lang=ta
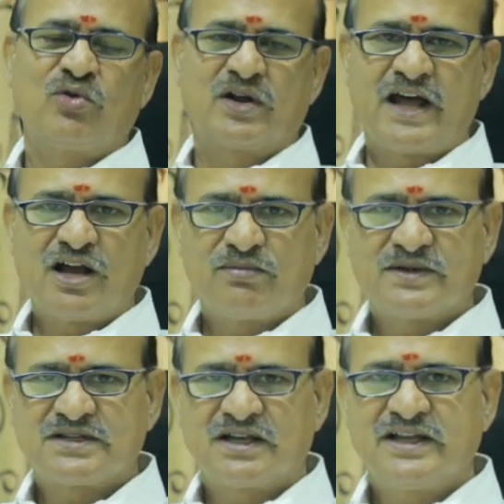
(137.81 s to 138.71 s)
உங்கள்
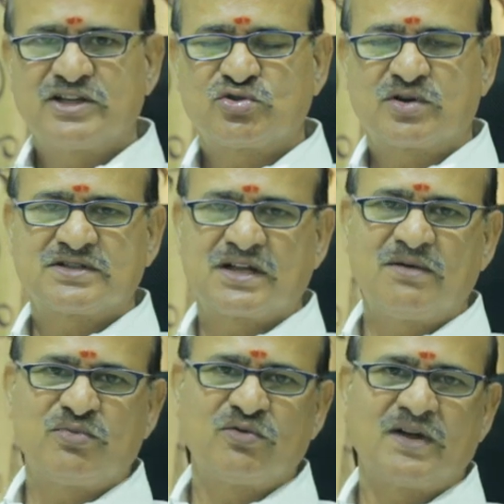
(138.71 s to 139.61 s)
டாக்குமெண்ட்ஸ் எல்லாம் இன்சூரன்ஸ்
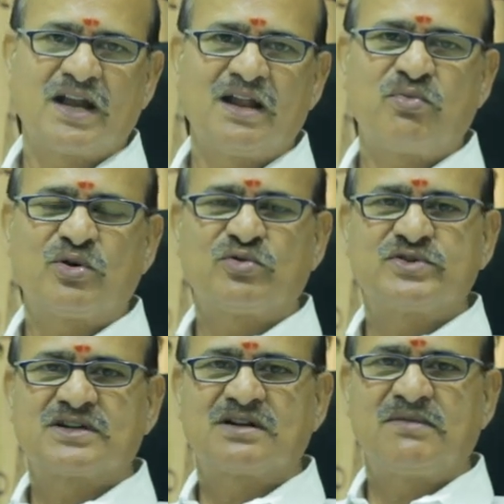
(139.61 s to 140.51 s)
எல்லாம் பொதுவாக நல்லா போட்டு
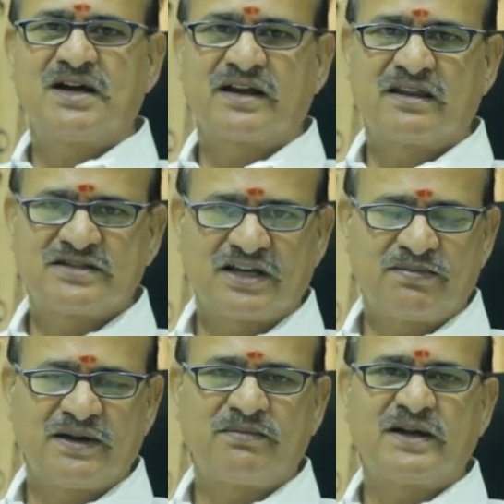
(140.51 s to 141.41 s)
வச்சுருக்கோமாங்கிறத
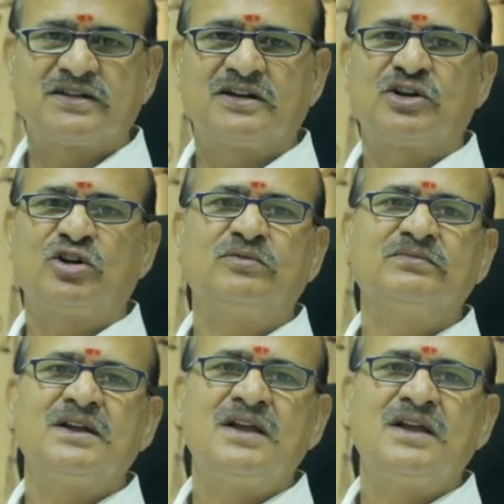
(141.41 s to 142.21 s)
செக் பண்ணி பார்த்துக்கணும்